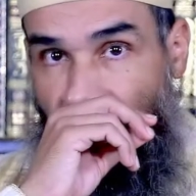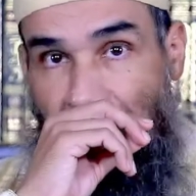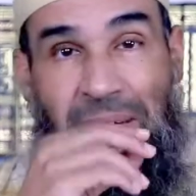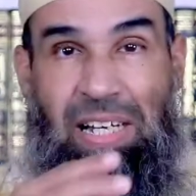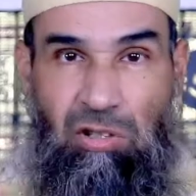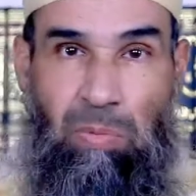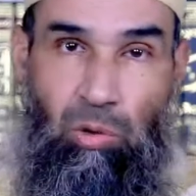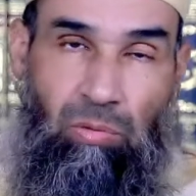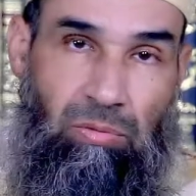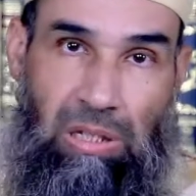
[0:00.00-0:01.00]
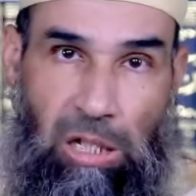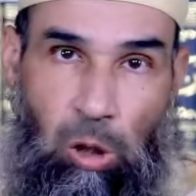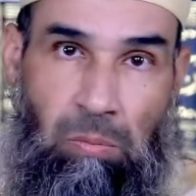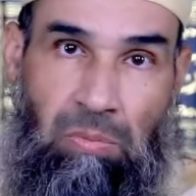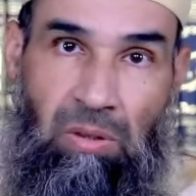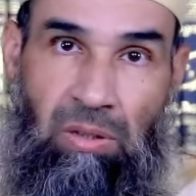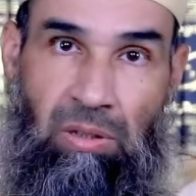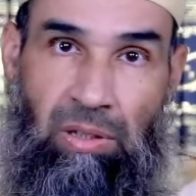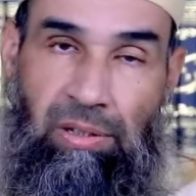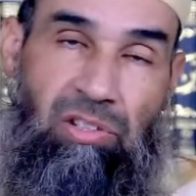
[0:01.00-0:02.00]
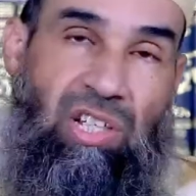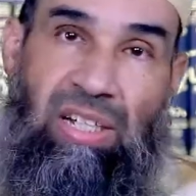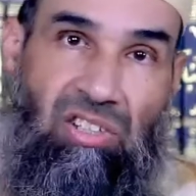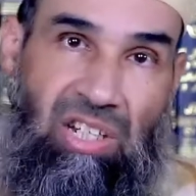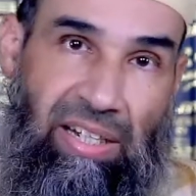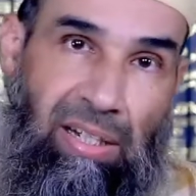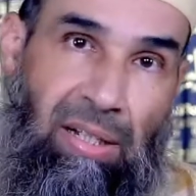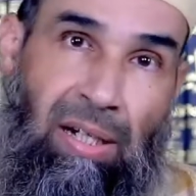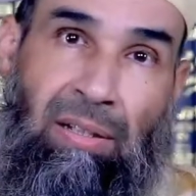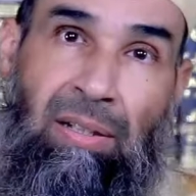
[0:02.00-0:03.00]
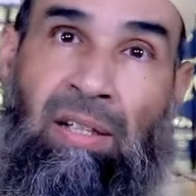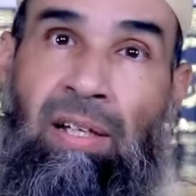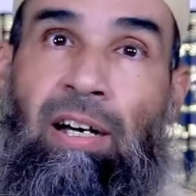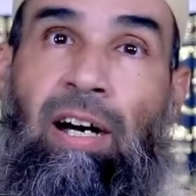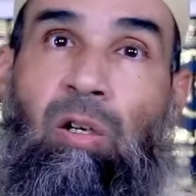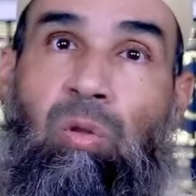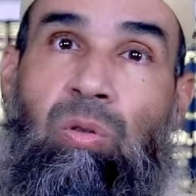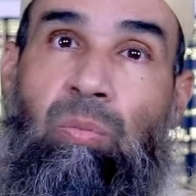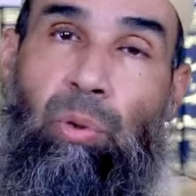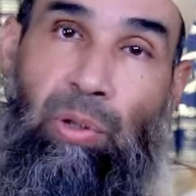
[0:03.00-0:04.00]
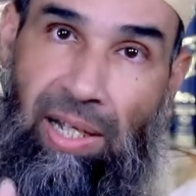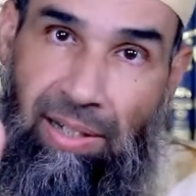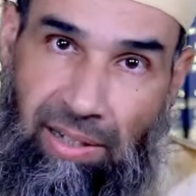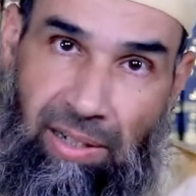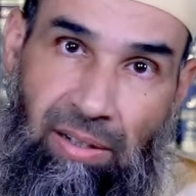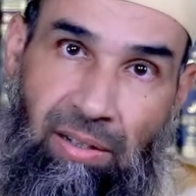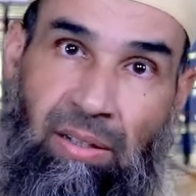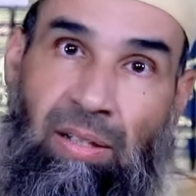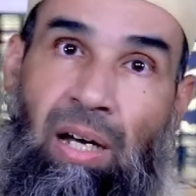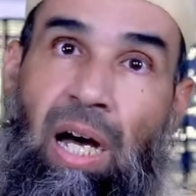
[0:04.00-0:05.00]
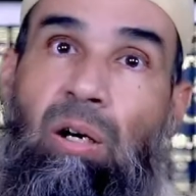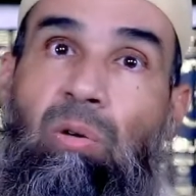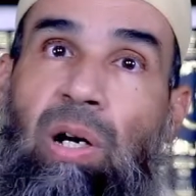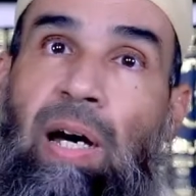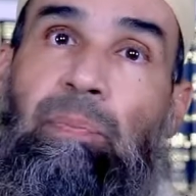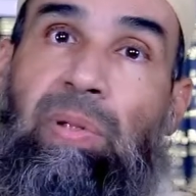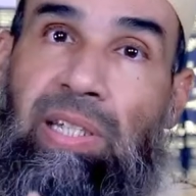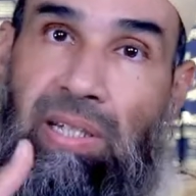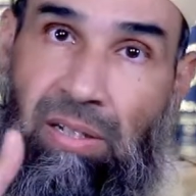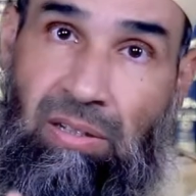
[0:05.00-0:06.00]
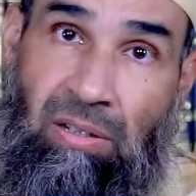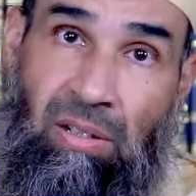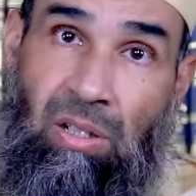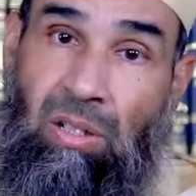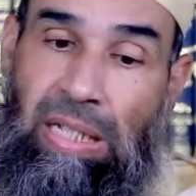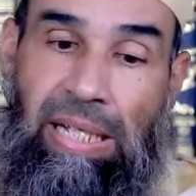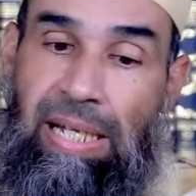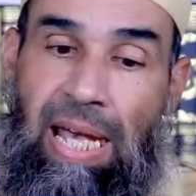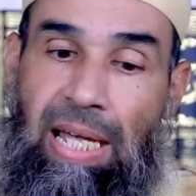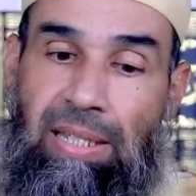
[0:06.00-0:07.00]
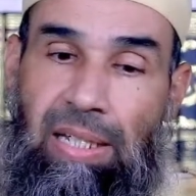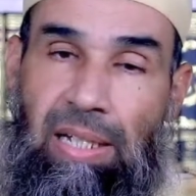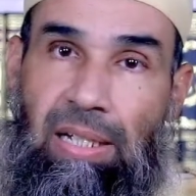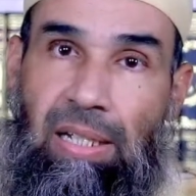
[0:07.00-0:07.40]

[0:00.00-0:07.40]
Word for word: كما نسمع اليوم يعني سنة سعيدة أو بوناني أو هابي ييرز يعني هذه